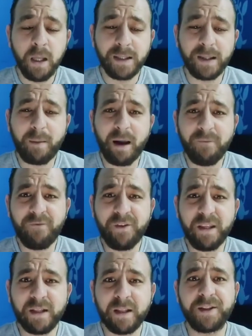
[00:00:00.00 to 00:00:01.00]
طبعا
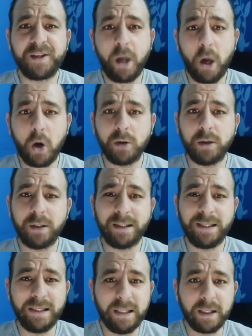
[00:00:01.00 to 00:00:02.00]
في تصريحات
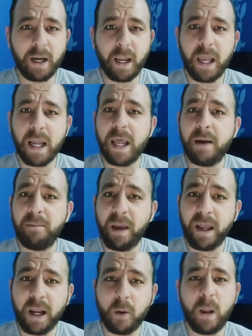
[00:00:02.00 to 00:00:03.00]
كتيره قالها
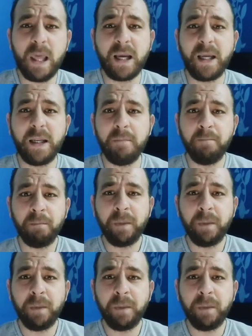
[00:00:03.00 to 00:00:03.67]
امبارح ولكن